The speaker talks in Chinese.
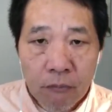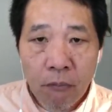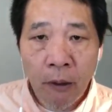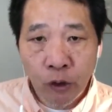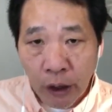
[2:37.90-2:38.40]

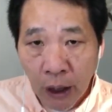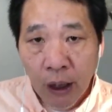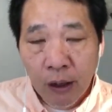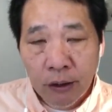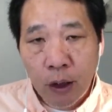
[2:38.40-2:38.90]
所以，
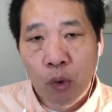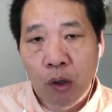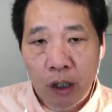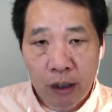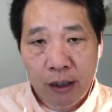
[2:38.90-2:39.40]
那
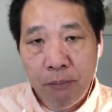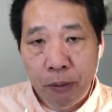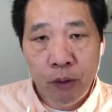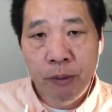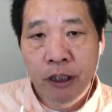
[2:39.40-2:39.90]
我跟
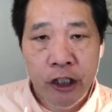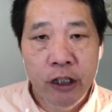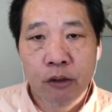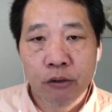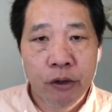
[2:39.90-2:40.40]
朋友们的建
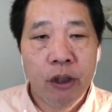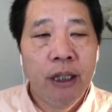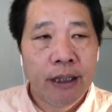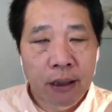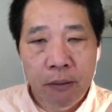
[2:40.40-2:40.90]
议都是
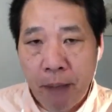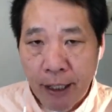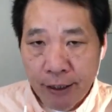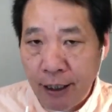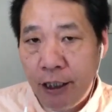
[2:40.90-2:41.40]
让他们买
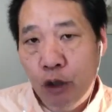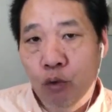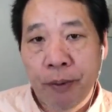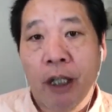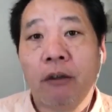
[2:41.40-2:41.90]
这一类的股
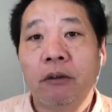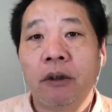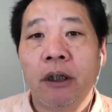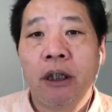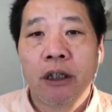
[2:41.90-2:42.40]
票，
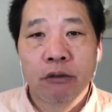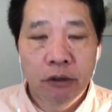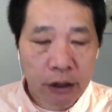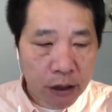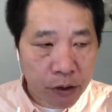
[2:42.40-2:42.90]
就是
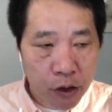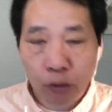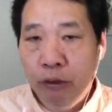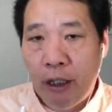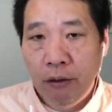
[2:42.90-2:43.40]
跌得最
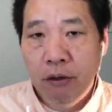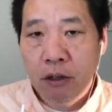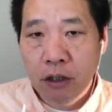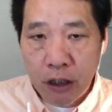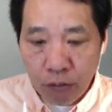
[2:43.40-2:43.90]
凶的，这
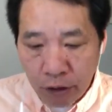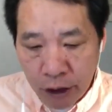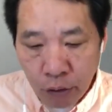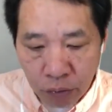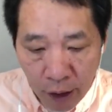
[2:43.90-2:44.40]
进入
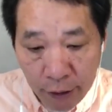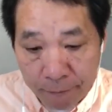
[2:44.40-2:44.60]
低谷了的。